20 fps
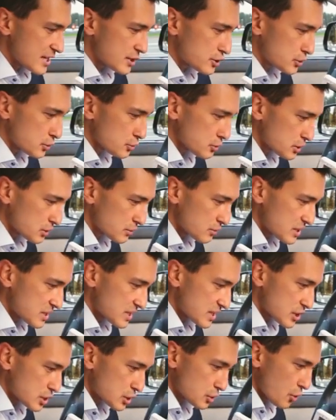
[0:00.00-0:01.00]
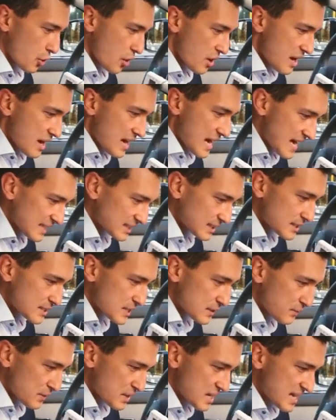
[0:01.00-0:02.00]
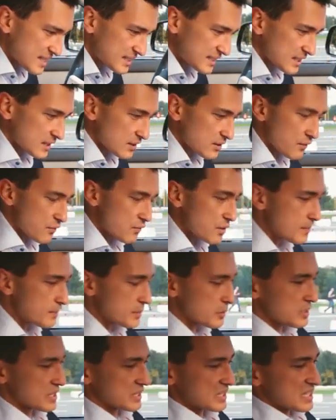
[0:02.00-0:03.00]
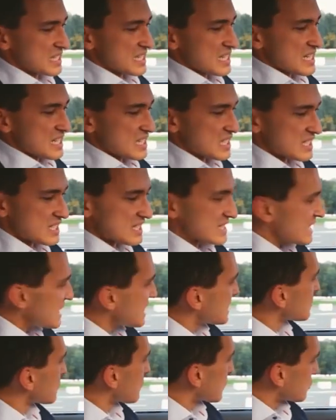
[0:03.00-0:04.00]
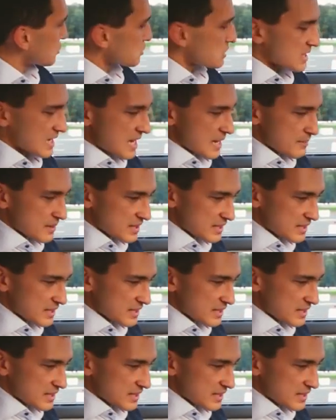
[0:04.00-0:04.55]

и чувствуете, что этот дефлектор выполнен из цельного куска